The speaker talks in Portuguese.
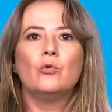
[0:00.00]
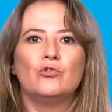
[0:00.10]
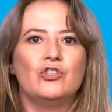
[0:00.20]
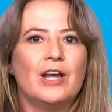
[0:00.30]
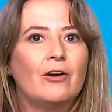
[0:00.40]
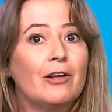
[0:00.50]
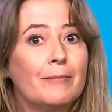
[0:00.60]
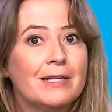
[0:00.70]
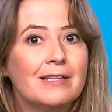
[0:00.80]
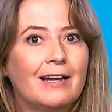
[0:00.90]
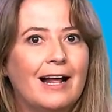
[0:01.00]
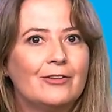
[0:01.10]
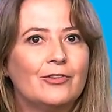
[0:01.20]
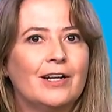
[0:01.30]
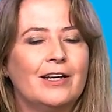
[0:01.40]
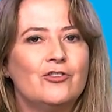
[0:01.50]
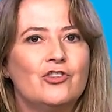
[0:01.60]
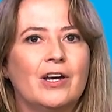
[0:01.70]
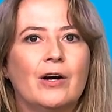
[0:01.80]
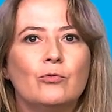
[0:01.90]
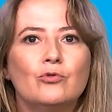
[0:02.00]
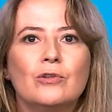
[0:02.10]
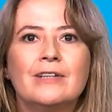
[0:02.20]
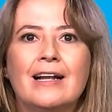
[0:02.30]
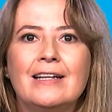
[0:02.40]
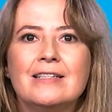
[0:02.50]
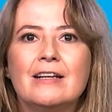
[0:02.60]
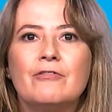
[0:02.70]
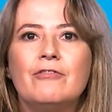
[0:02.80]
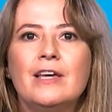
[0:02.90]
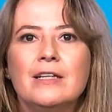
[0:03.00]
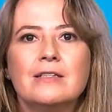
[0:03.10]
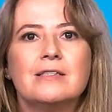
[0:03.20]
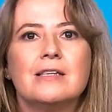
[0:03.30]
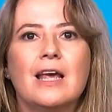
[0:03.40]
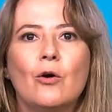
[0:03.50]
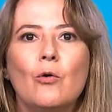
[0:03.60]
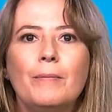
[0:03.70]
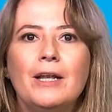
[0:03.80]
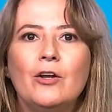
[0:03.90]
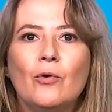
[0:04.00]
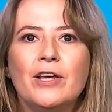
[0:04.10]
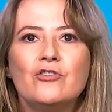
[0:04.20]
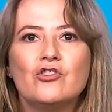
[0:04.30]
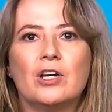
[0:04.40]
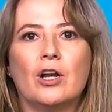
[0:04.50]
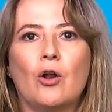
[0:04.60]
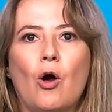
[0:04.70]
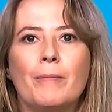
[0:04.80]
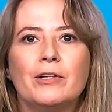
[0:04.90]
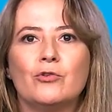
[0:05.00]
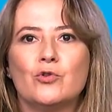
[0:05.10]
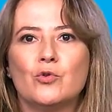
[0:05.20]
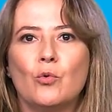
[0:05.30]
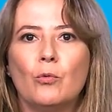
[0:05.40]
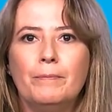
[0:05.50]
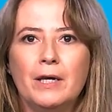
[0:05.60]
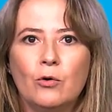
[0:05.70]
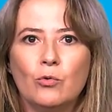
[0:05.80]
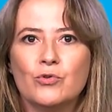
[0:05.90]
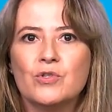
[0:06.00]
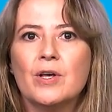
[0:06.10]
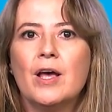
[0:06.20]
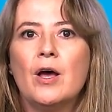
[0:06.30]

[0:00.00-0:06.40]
O gelo armazenado na região totaliza 25 milhões de quilômetros cúbicos,